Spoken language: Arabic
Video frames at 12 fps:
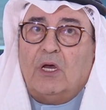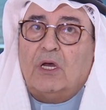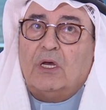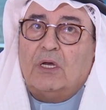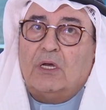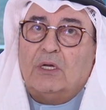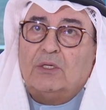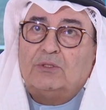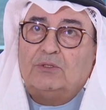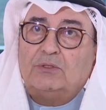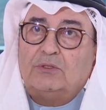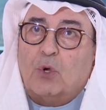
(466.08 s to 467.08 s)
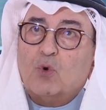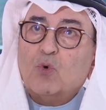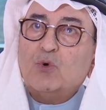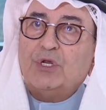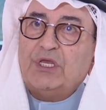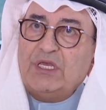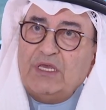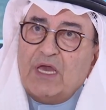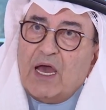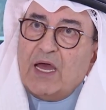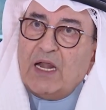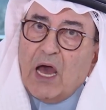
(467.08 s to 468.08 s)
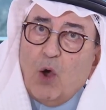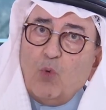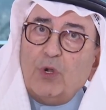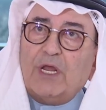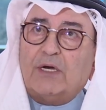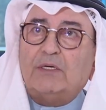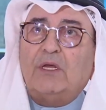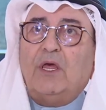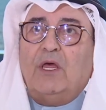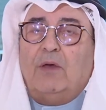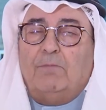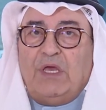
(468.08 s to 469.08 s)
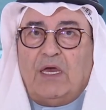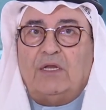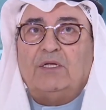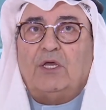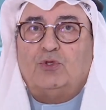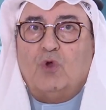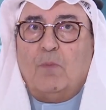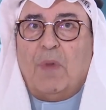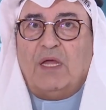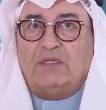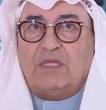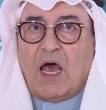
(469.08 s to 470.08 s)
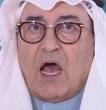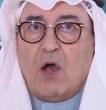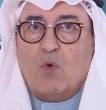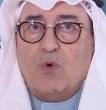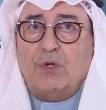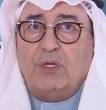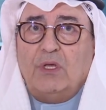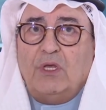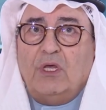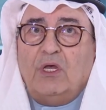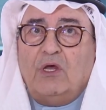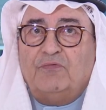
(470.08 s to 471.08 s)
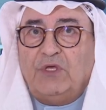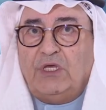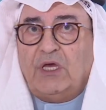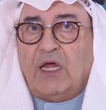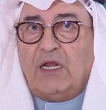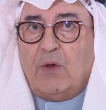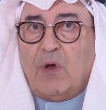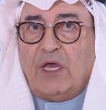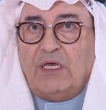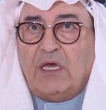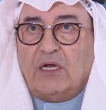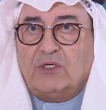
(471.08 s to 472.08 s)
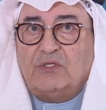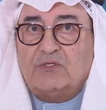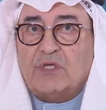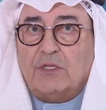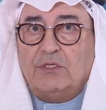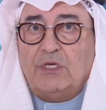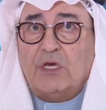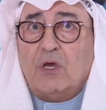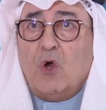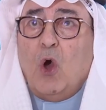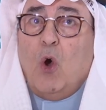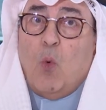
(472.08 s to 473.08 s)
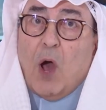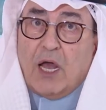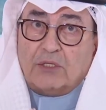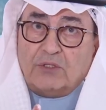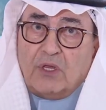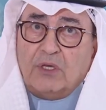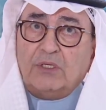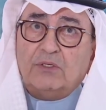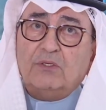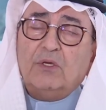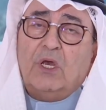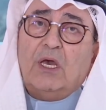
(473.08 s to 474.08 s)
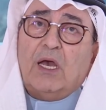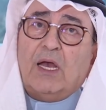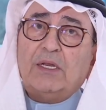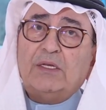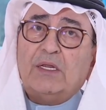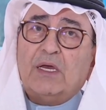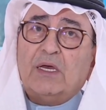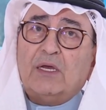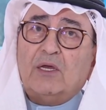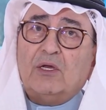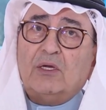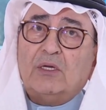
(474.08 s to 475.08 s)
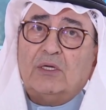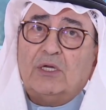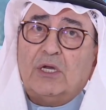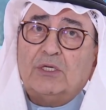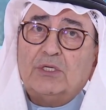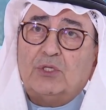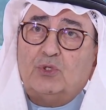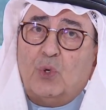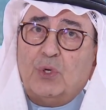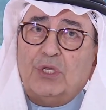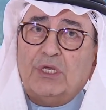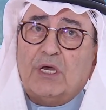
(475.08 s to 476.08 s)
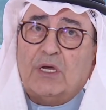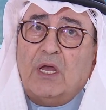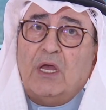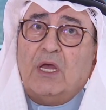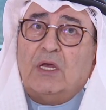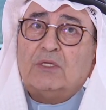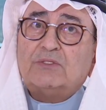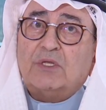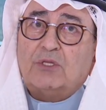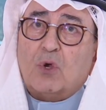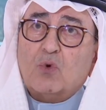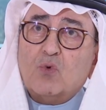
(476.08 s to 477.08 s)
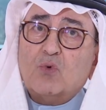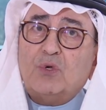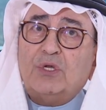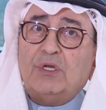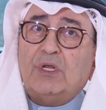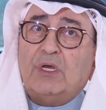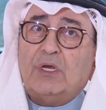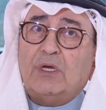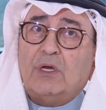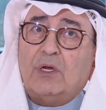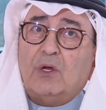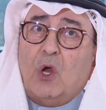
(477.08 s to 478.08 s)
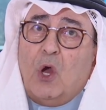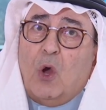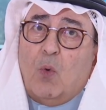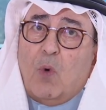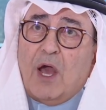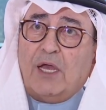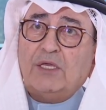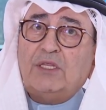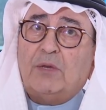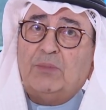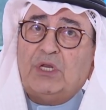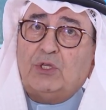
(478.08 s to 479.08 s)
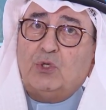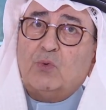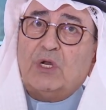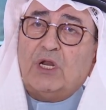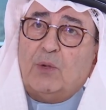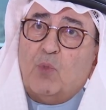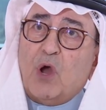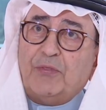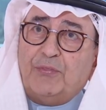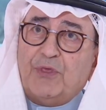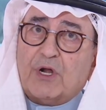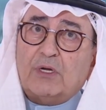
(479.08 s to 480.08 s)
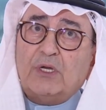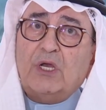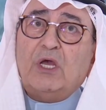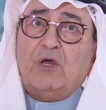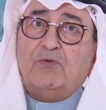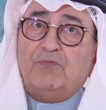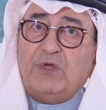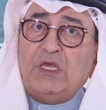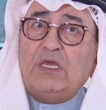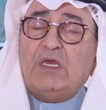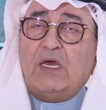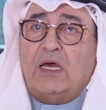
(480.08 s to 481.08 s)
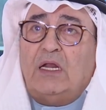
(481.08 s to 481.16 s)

آه، تكون هي الأولى بأن يتم التعاون في النواحي الاقتصادية وأعتقد أن آه، تركيا ستكون آه، واحدة من الدول المؤثرة في